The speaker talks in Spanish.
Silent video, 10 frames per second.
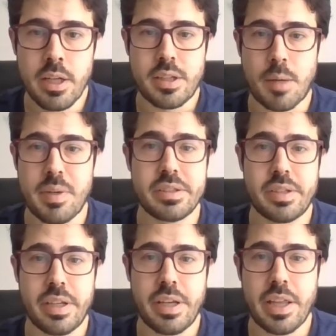También
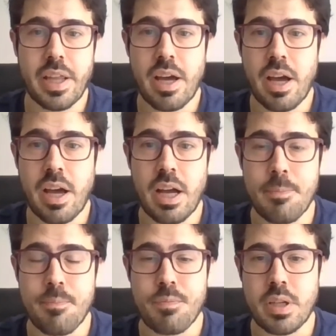se
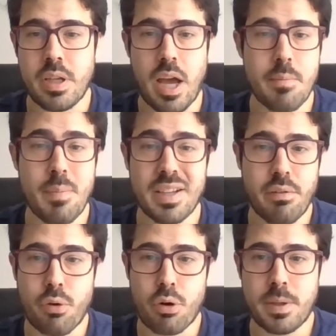da, hay más
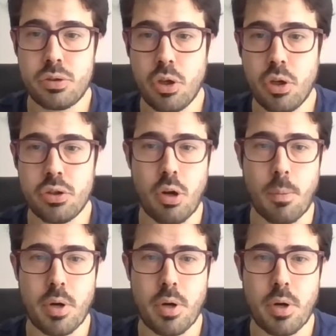información de los